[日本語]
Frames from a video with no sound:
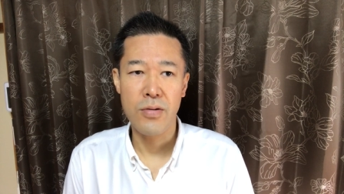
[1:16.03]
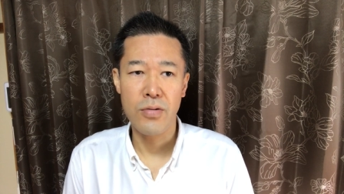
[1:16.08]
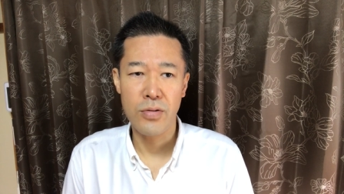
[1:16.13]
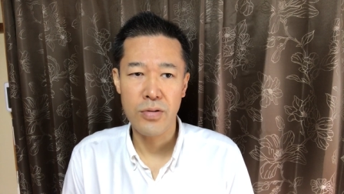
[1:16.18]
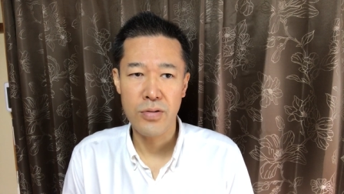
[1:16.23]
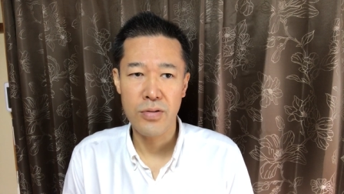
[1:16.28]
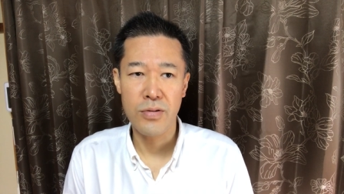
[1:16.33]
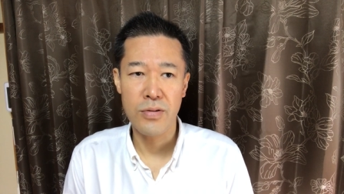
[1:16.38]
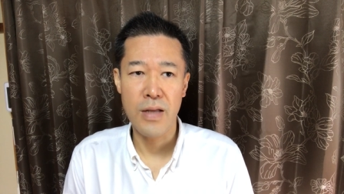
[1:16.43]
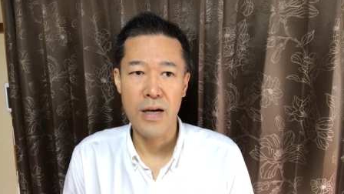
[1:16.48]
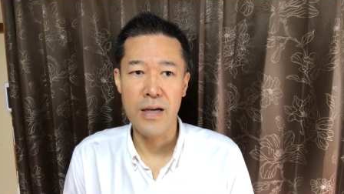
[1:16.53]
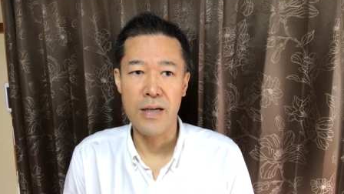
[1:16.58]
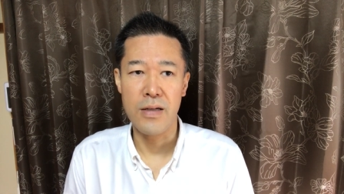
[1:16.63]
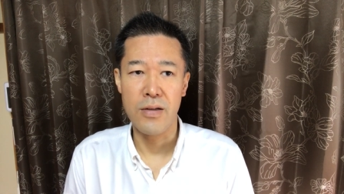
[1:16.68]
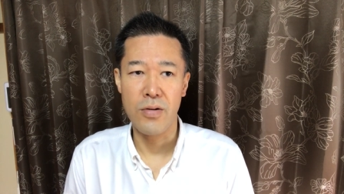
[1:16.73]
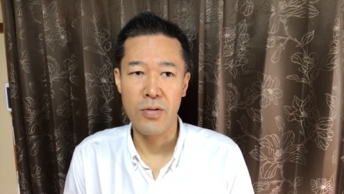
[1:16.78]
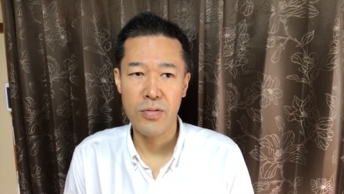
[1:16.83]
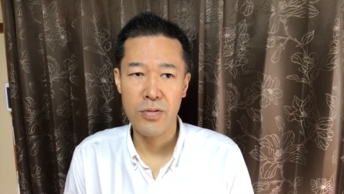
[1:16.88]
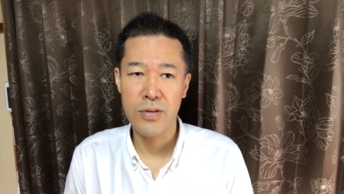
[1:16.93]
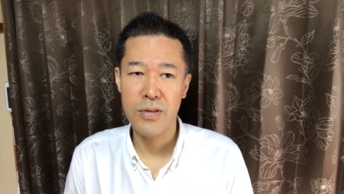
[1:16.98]
50代
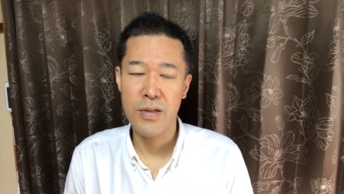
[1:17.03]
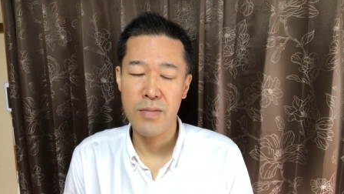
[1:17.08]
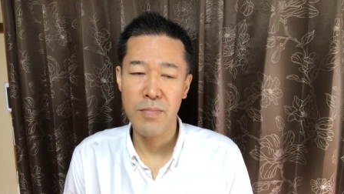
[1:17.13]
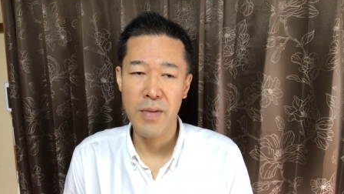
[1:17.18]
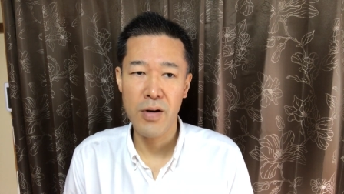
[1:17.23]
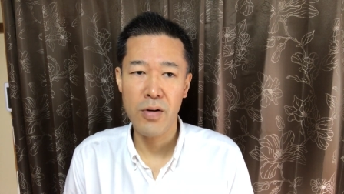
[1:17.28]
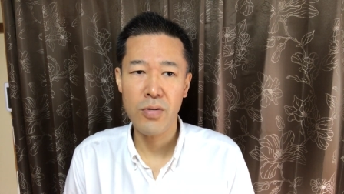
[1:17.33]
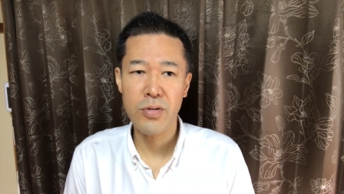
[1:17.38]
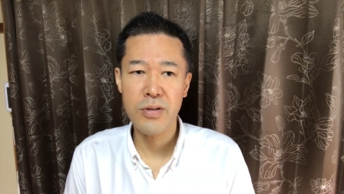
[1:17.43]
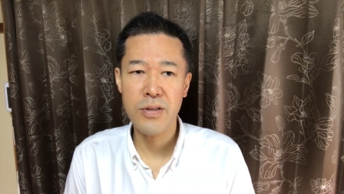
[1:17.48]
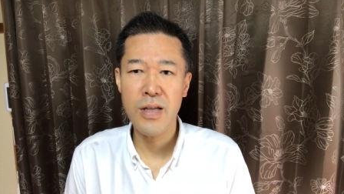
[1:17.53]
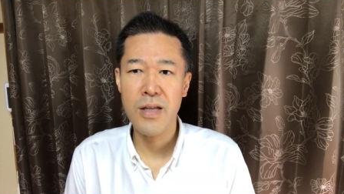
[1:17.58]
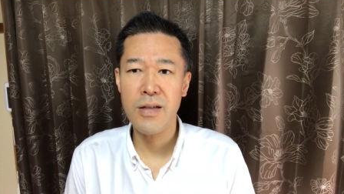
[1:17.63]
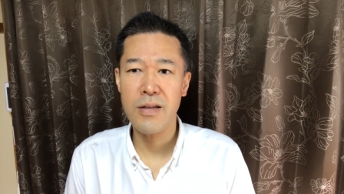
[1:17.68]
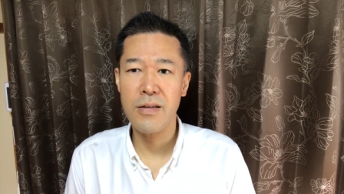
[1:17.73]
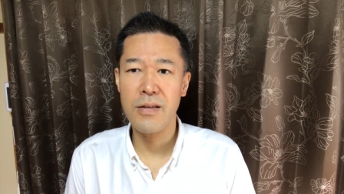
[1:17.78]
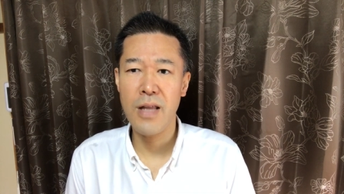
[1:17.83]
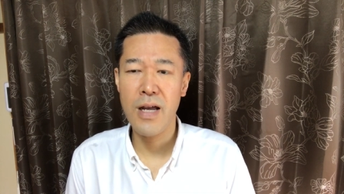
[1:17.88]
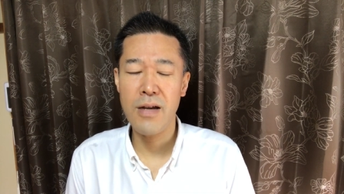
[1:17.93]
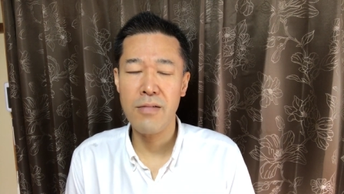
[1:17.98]
60代まあ
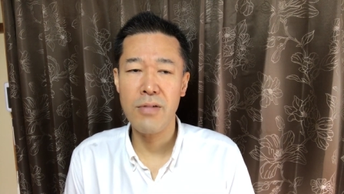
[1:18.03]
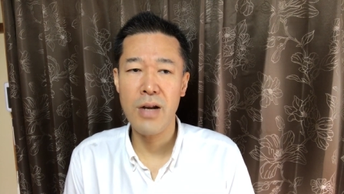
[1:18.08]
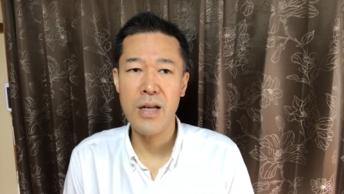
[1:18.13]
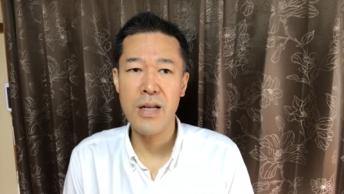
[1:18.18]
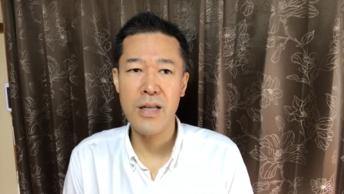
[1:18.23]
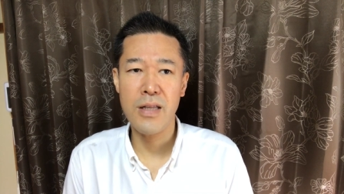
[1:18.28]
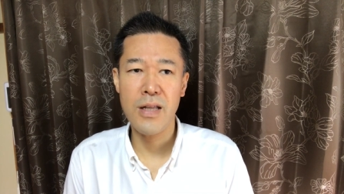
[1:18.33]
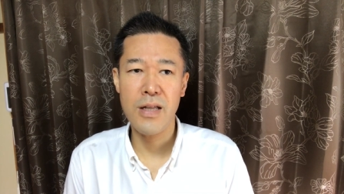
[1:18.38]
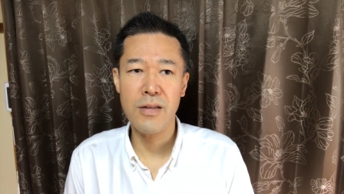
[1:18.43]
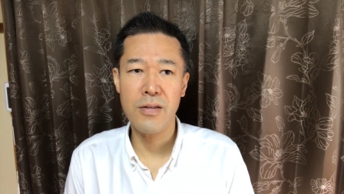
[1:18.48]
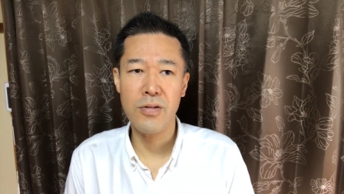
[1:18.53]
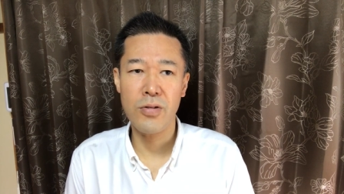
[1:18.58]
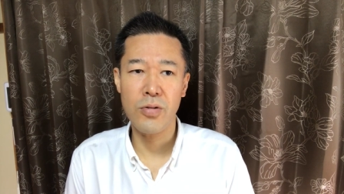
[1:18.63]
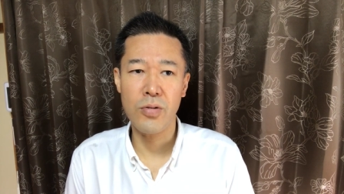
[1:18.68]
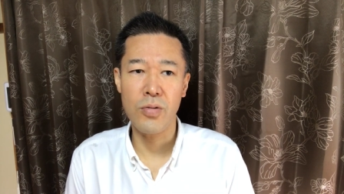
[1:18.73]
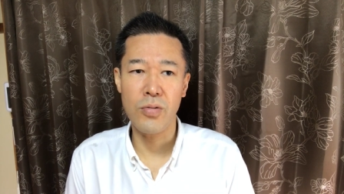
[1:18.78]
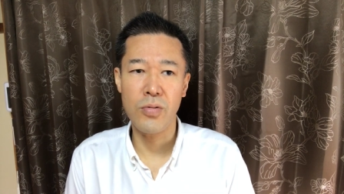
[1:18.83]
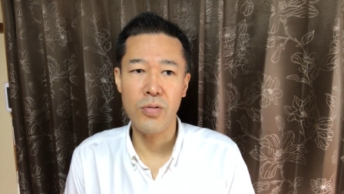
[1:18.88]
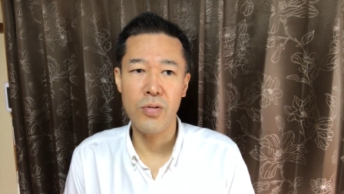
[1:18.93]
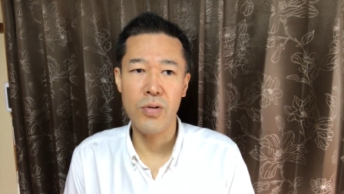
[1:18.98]
60代ぐらいになったらちょっ
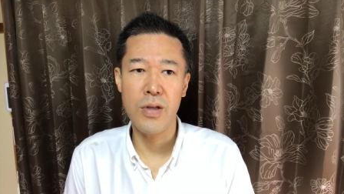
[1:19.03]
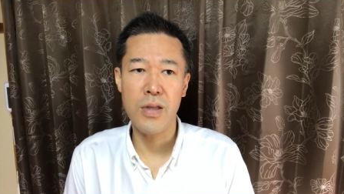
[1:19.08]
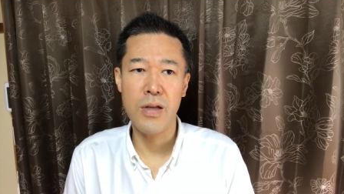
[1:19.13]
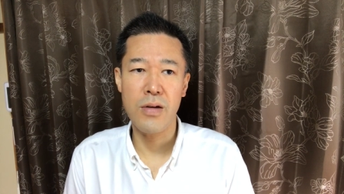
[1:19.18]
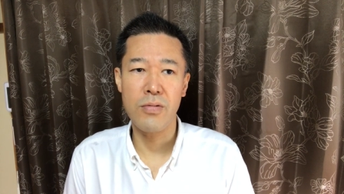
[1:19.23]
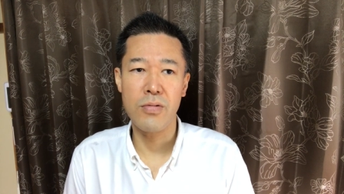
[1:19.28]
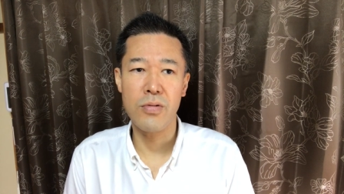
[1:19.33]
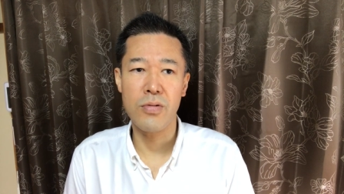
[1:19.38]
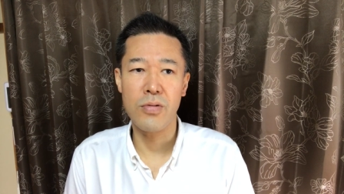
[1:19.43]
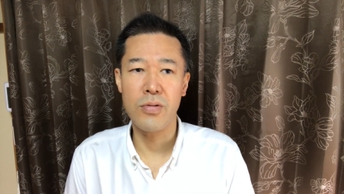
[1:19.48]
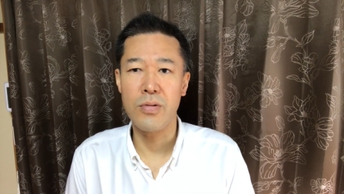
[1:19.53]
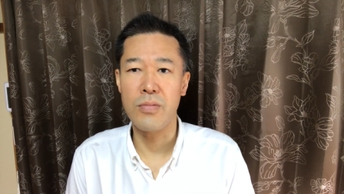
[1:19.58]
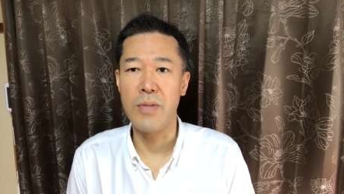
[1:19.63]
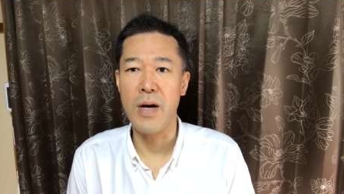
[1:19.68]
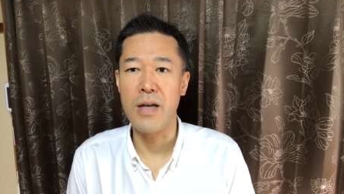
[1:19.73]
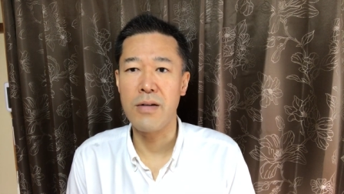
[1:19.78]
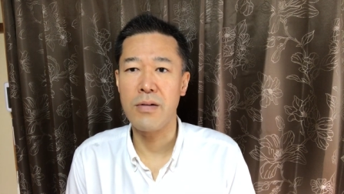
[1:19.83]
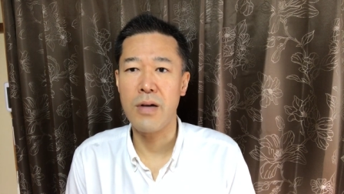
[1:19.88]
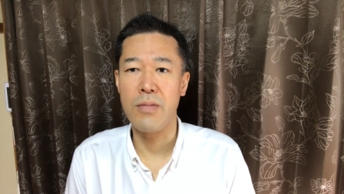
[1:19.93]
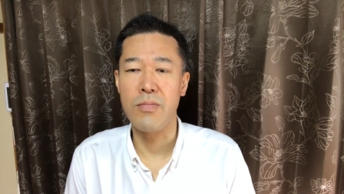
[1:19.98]
と衰えてくること
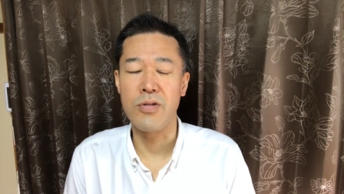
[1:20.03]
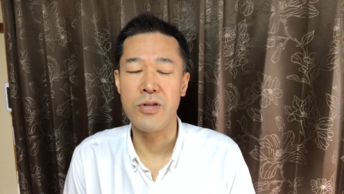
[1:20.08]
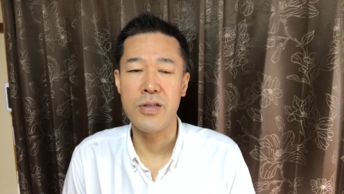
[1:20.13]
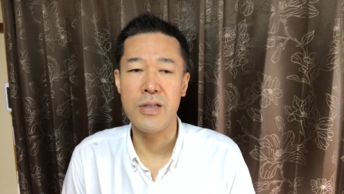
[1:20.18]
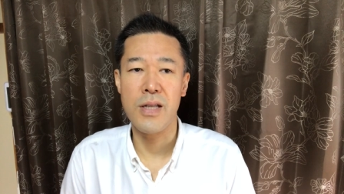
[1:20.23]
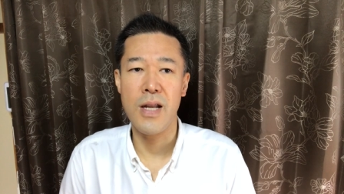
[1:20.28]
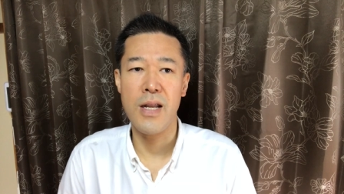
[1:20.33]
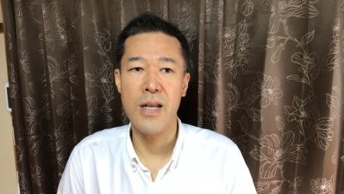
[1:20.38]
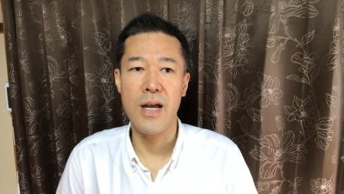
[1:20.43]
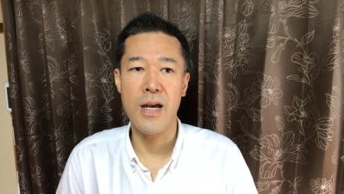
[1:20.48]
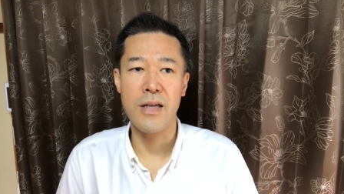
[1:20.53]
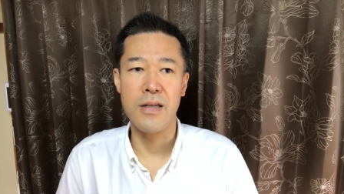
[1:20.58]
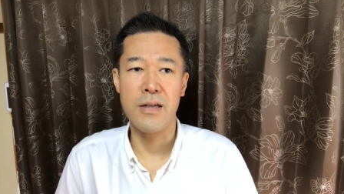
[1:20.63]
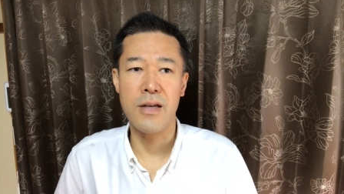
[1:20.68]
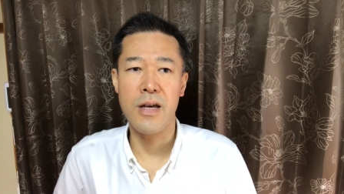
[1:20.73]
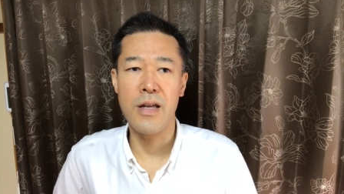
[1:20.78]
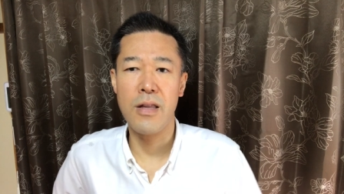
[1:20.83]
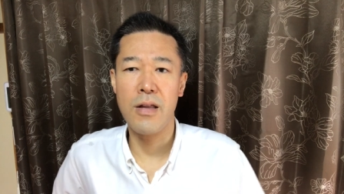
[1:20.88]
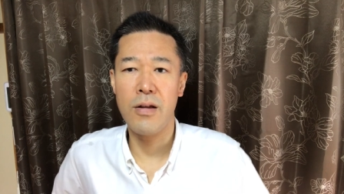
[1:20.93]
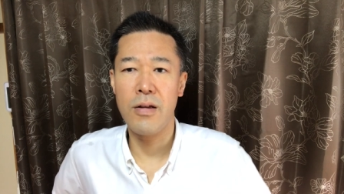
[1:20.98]
もあるかもしれない
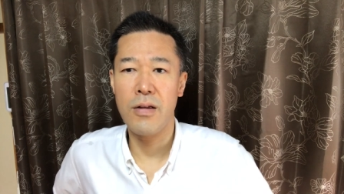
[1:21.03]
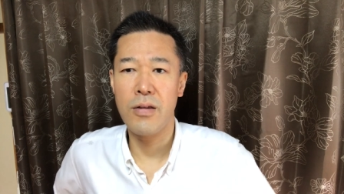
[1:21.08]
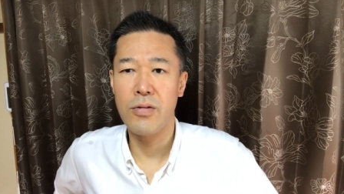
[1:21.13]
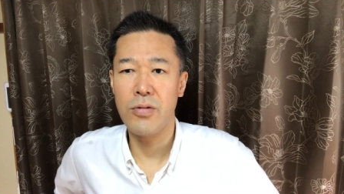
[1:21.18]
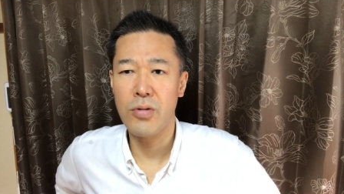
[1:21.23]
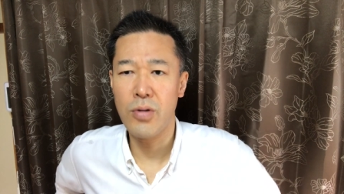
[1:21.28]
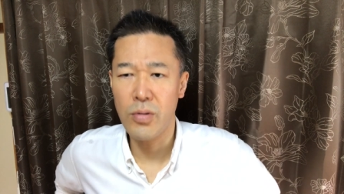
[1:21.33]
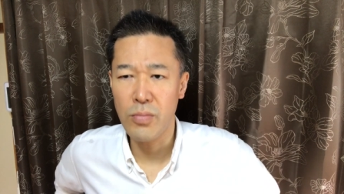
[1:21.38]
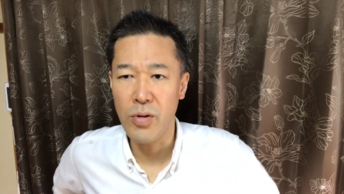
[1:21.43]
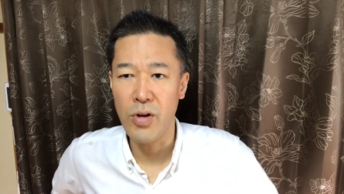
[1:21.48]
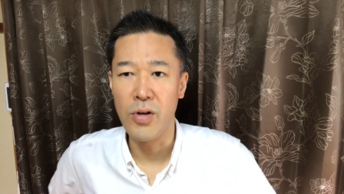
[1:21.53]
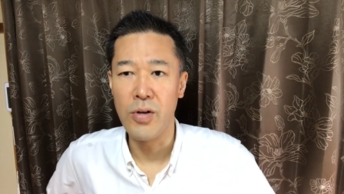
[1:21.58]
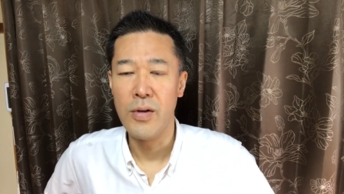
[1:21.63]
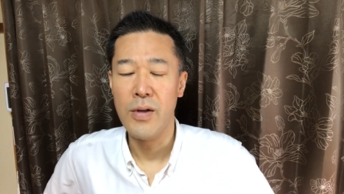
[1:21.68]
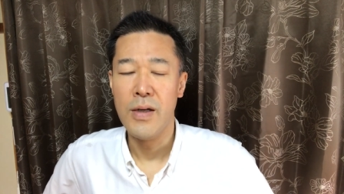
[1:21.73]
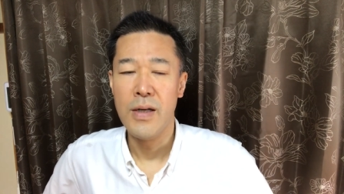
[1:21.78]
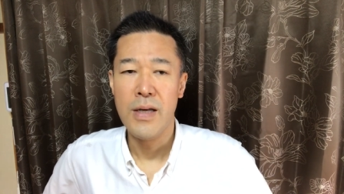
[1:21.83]
けれども、